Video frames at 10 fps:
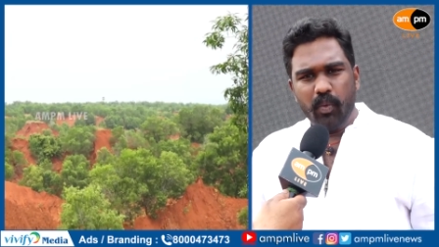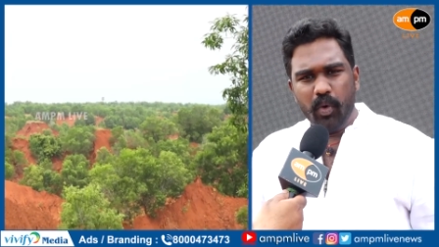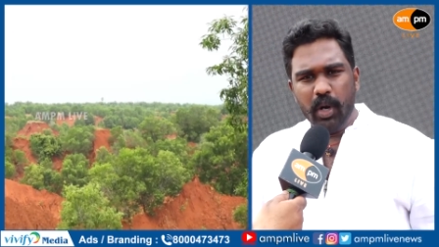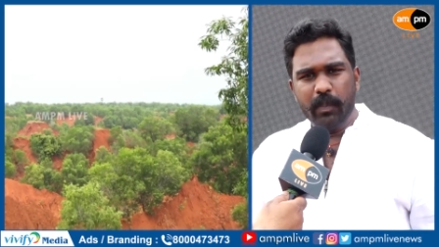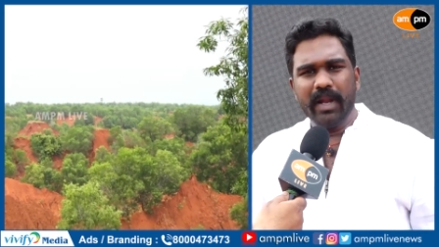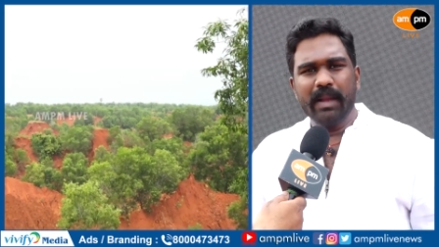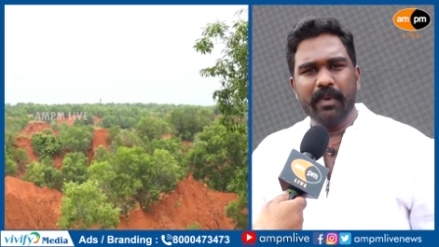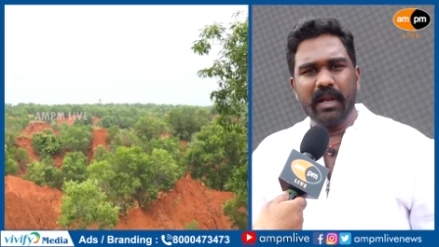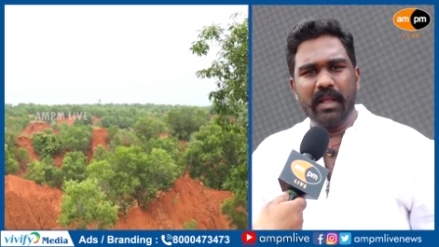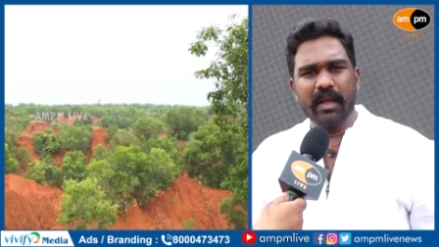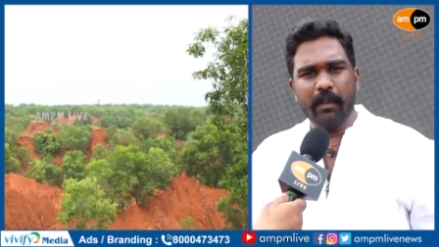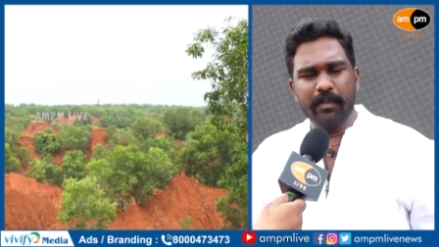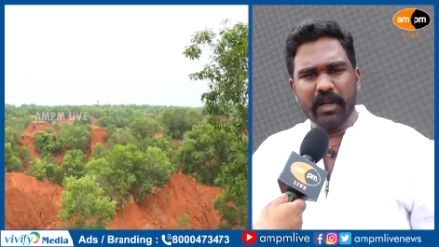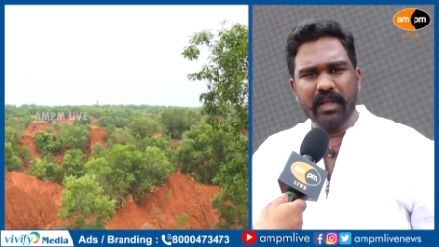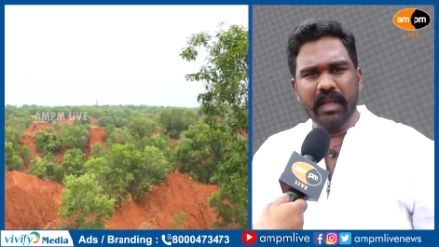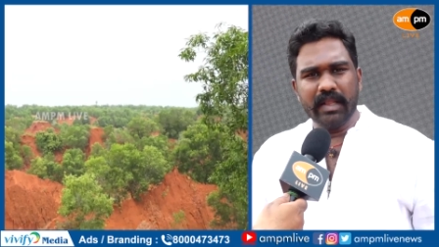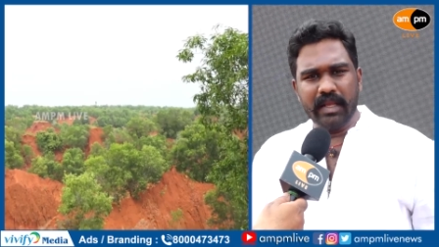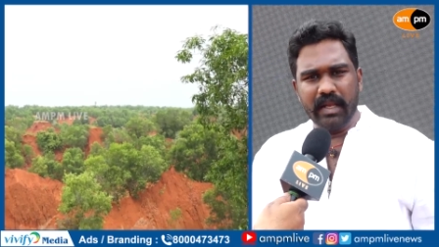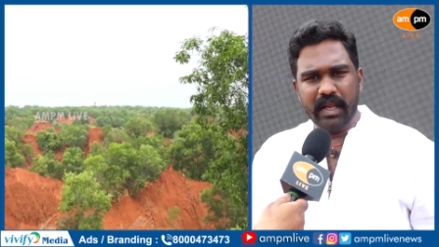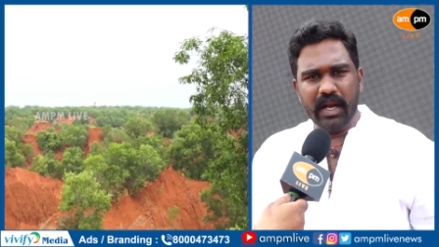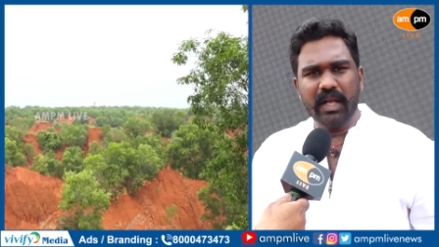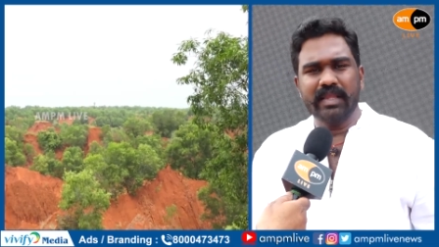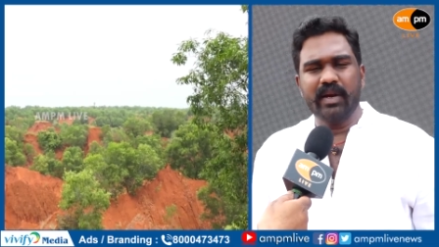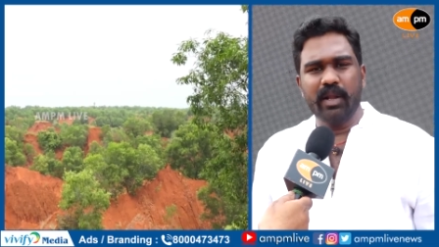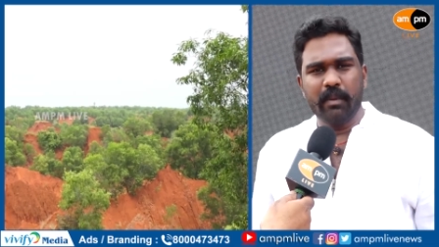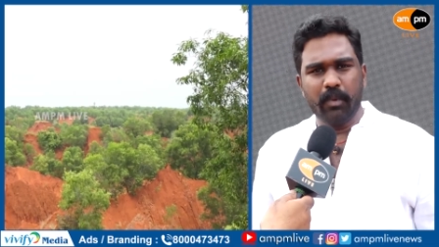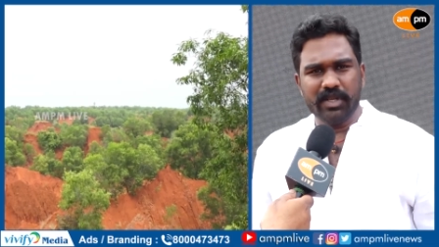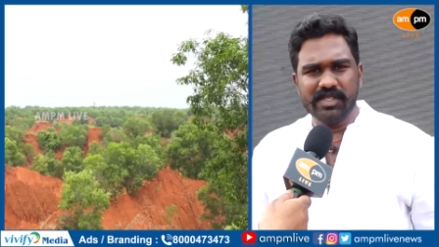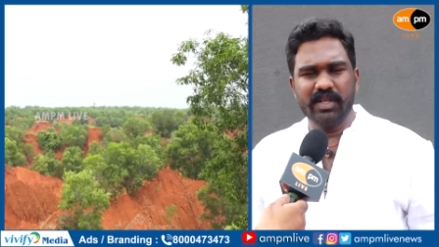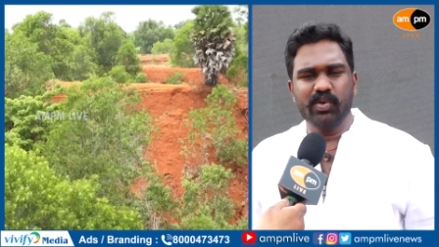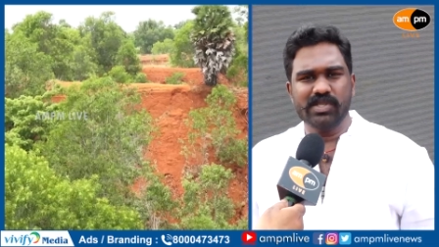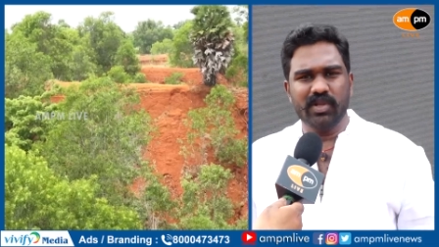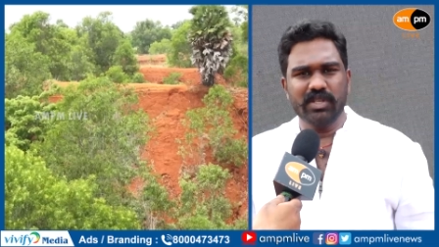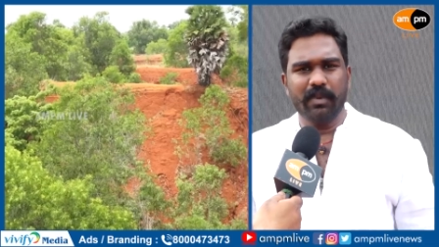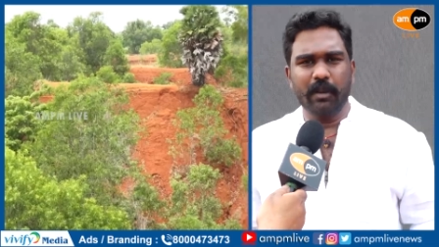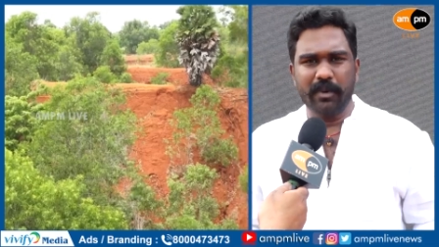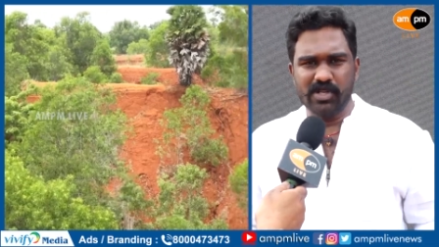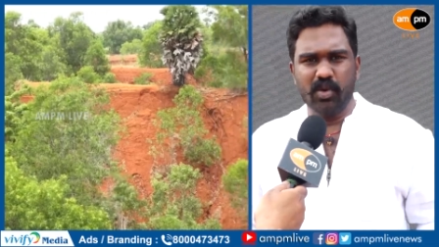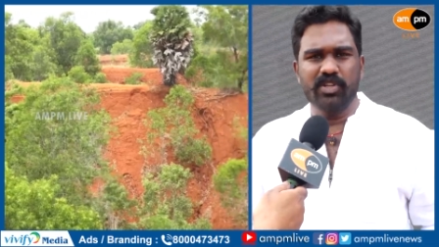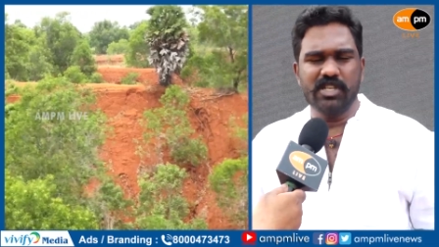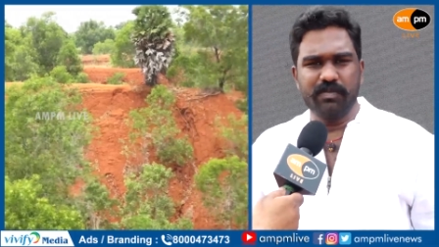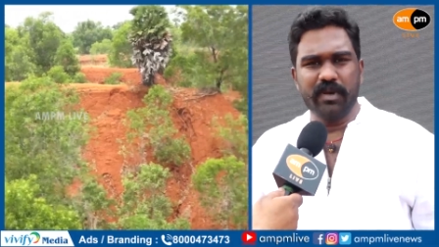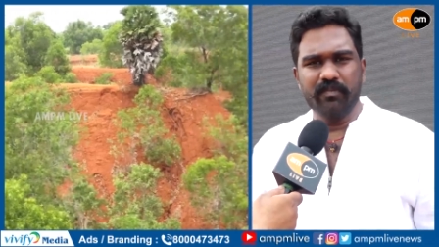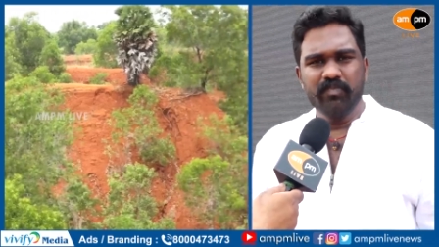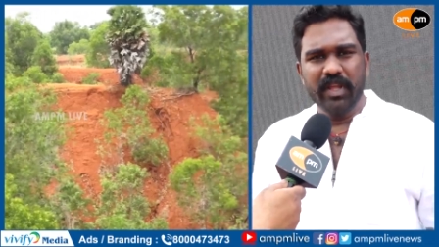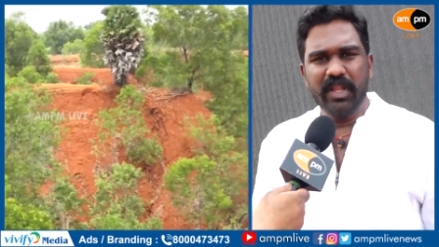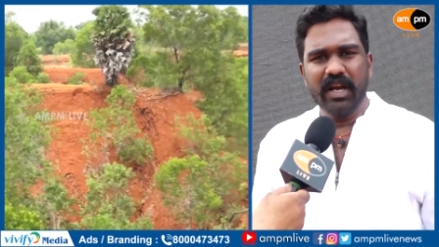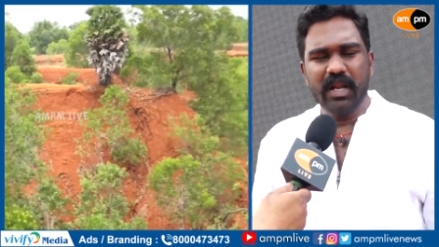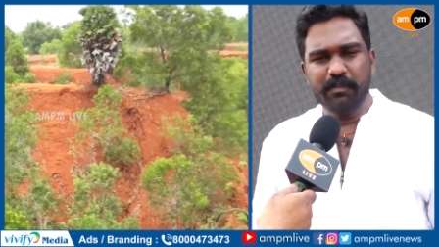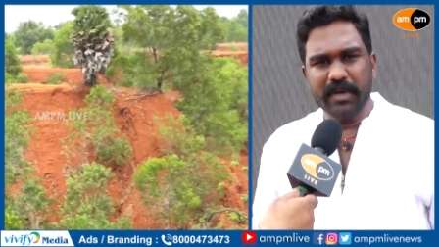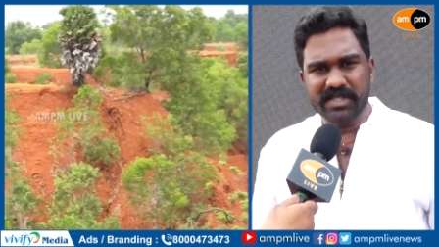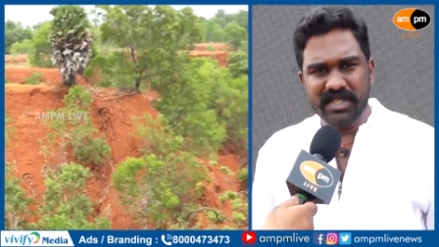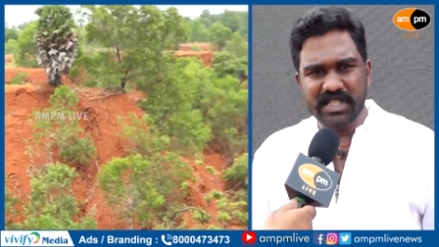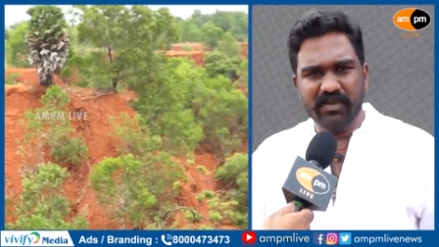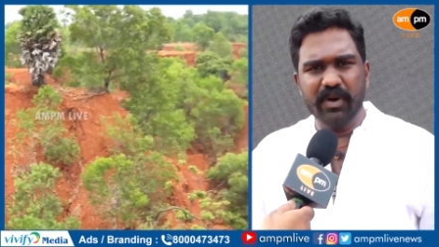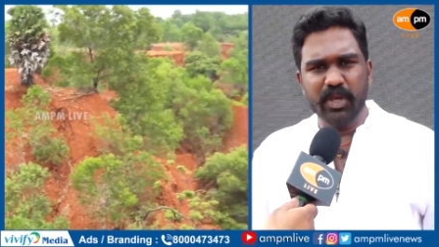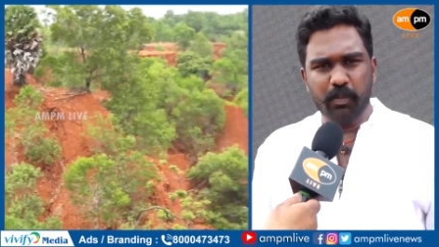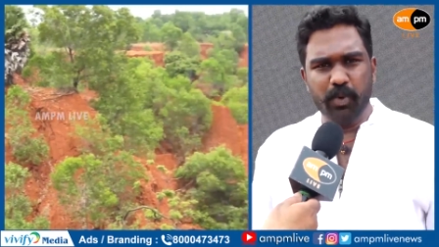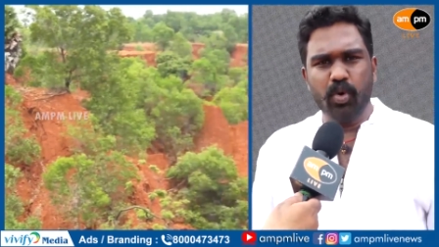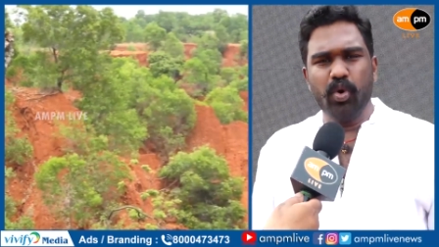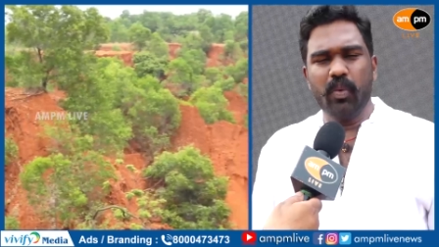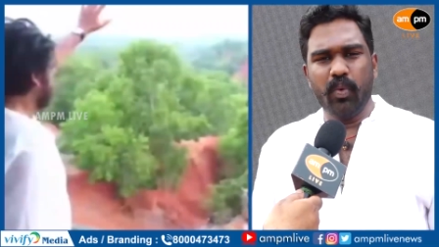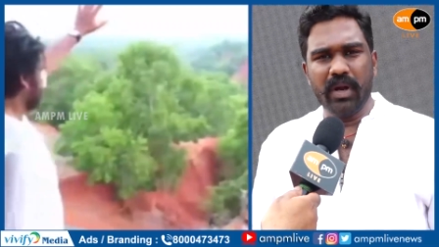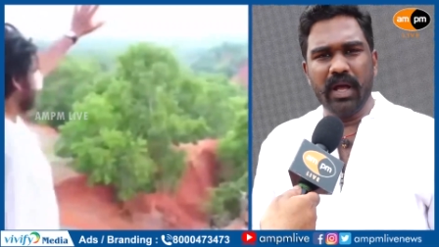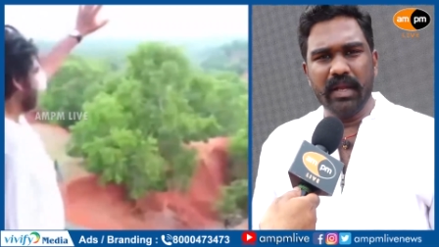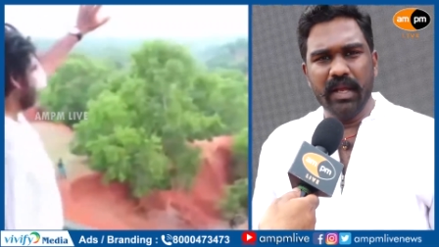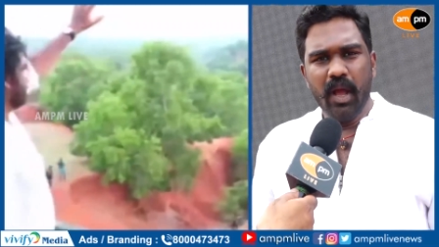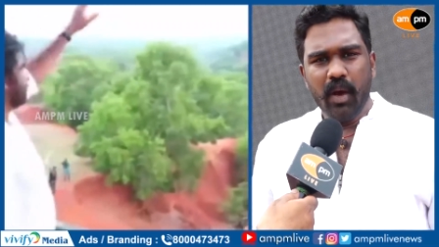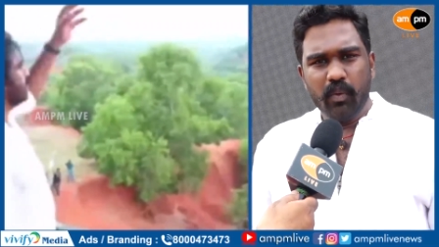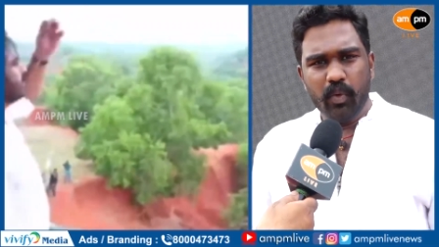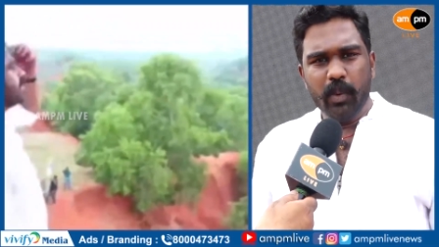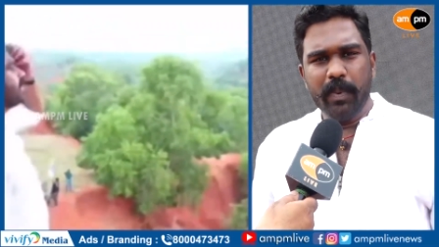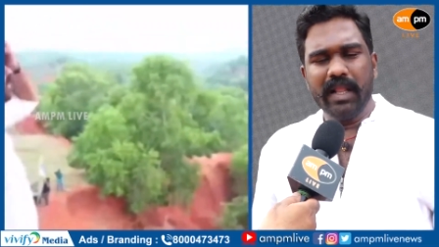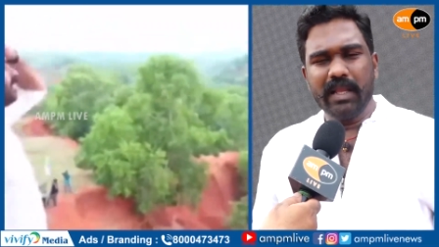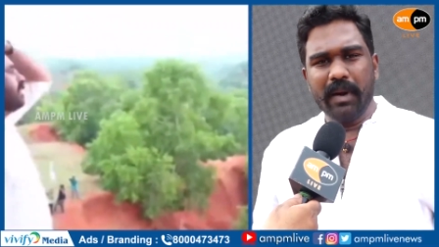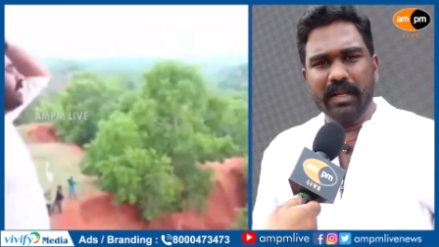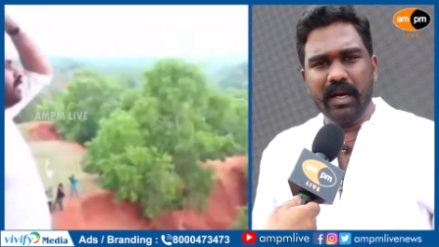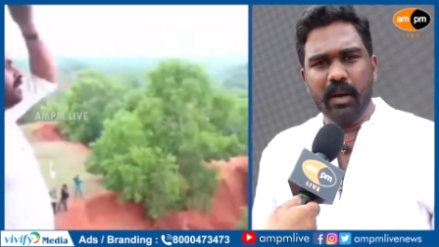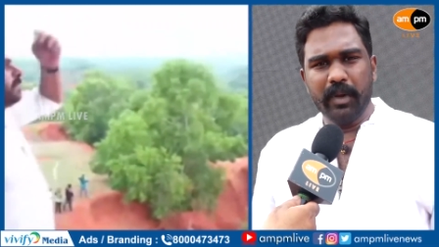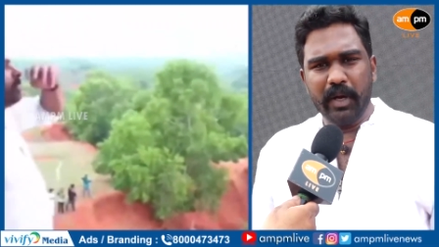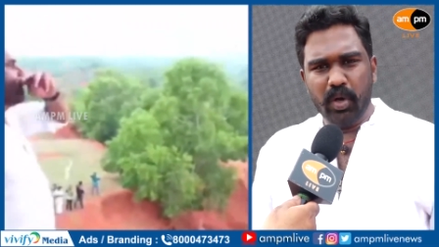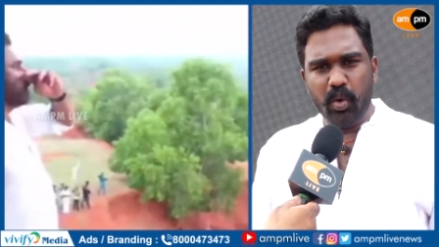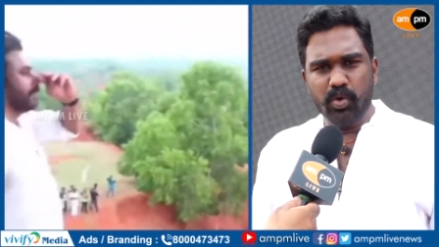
ఓడిపోయిన ఎమ్మెల్యే అభ్యర్థి ఇన్నేళ్లుగా తిరగడం మేము మొదటిసారి చూస్తున్నాం అని చెప్పి అక్కడ ప్రజలు కూడా చెప్పారు ఎందుకంటే ప్రశ్నించేవాడు ఎప్పుడూ కూడా ఉండాలి ఓడిపోయినంత మాత్రాన మీరు ఇంట్లో